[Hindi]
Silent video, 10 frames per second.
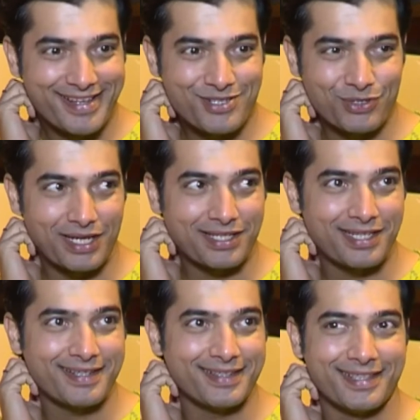सो आई
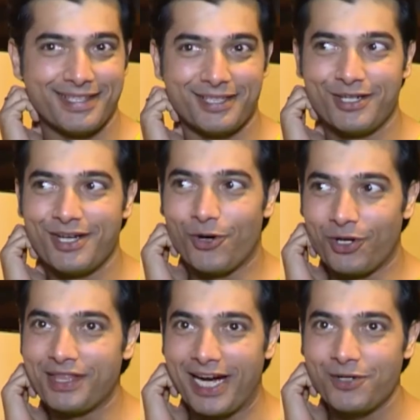थिंक
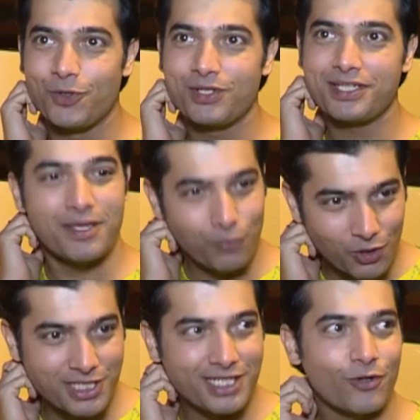ऑन दैट नोट कीप
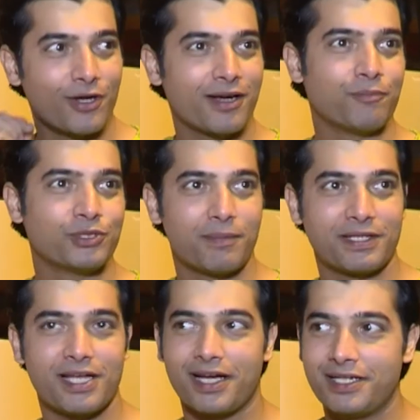वॉचिंग और मुझे
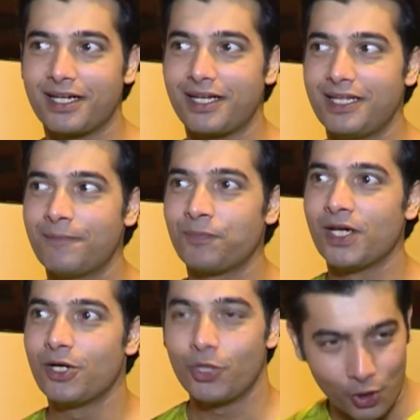पता है कहीं ना कहीं
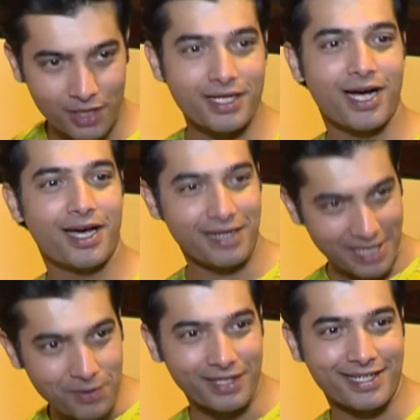रौनक ने हार
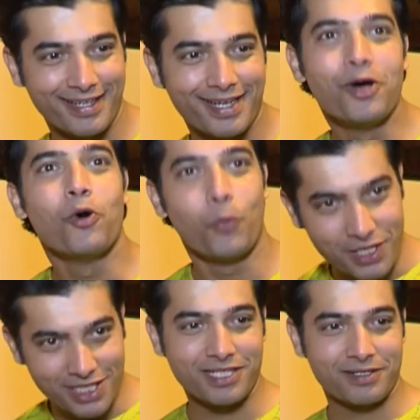नहीं मानी है वो फिर
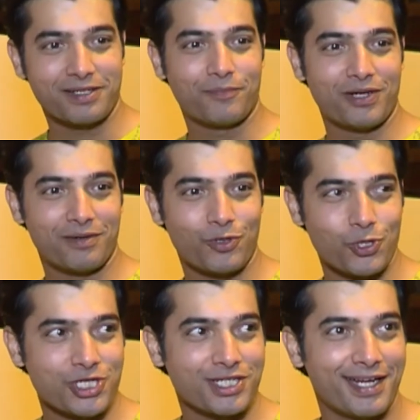से uh,
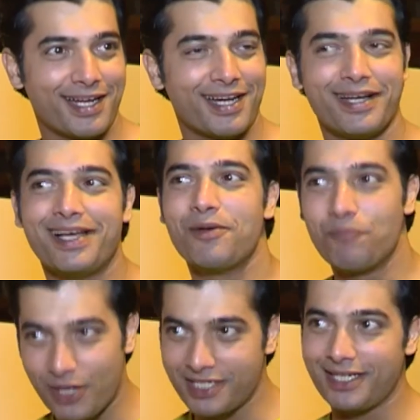कोशिश करेगा
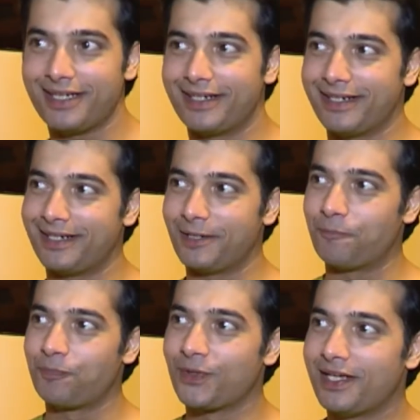फिर से uh,
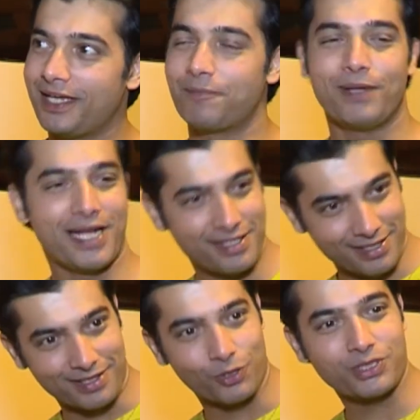एक प्लान
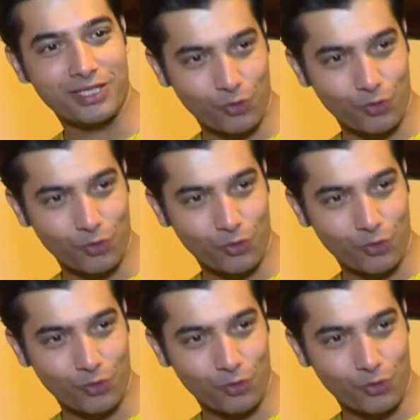uh, हो सकता है